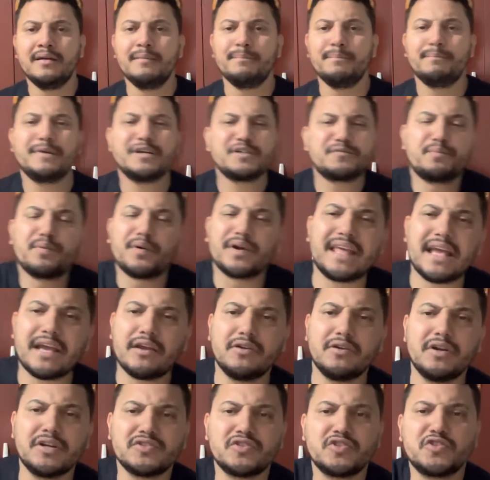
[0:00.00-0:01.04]
Mas por que, que
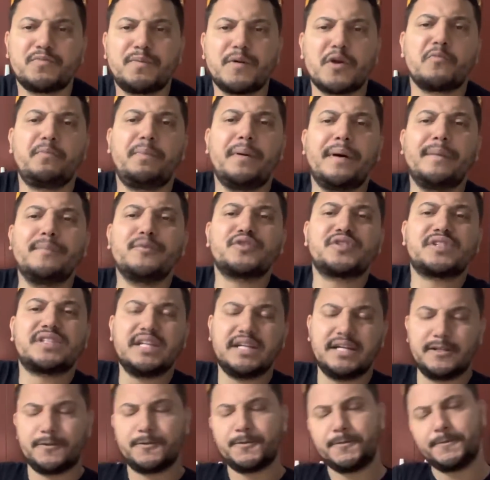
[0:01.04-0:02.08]
nós nos preocupamos
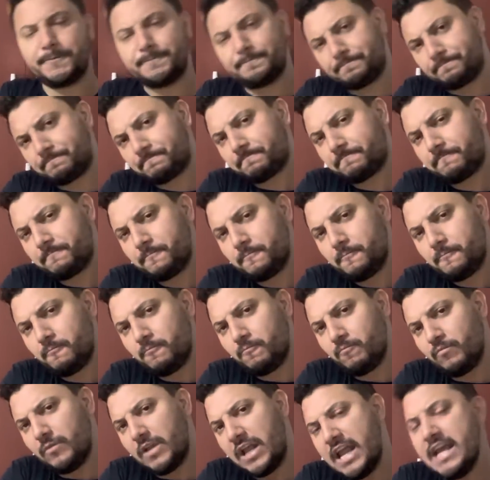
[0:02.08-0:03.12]
tanto?
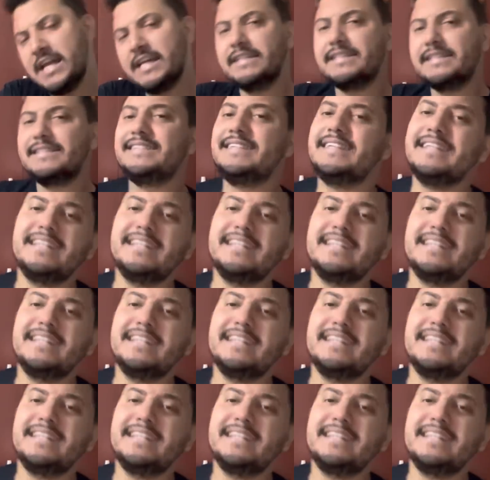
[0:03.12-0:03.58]
se